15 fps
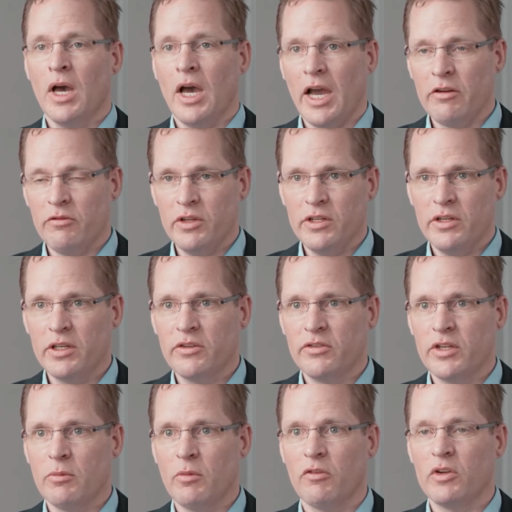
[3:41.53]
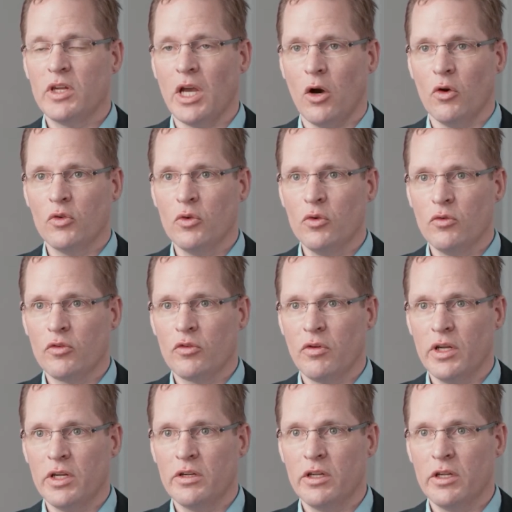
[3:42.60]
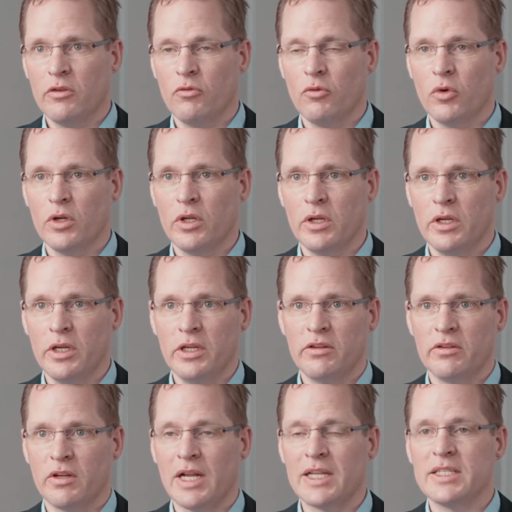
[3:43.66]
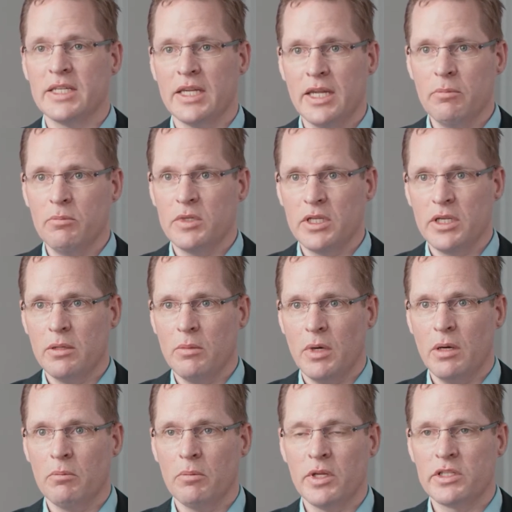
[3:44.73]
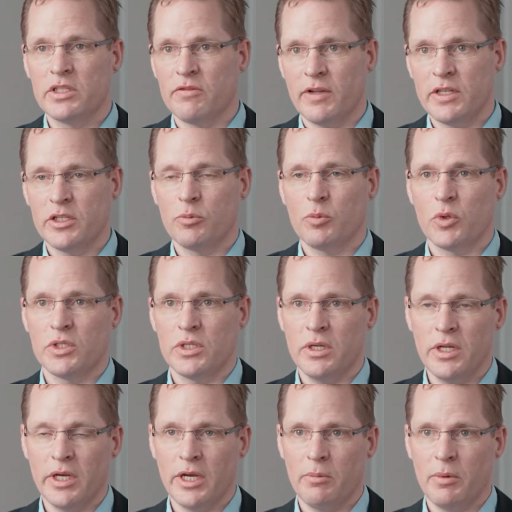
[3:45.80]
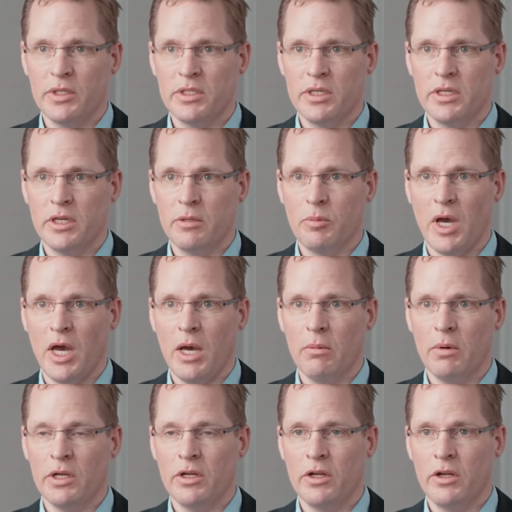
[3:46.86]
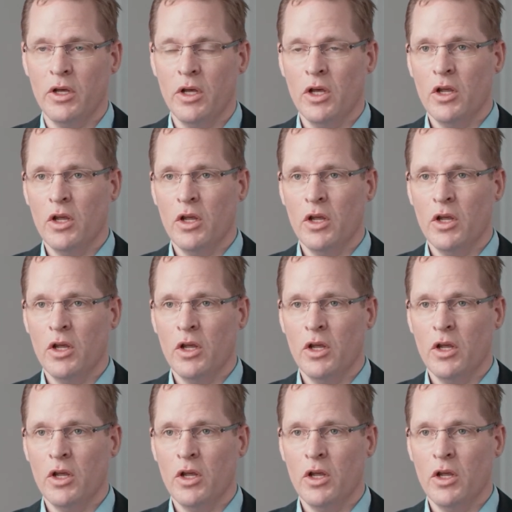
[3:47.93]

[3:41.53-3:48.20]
Ein wichtiges Thema wie die Außenluftqualität wurde nicht als Nebenthema mit 20 Prozent der Kapazität bearbeitet,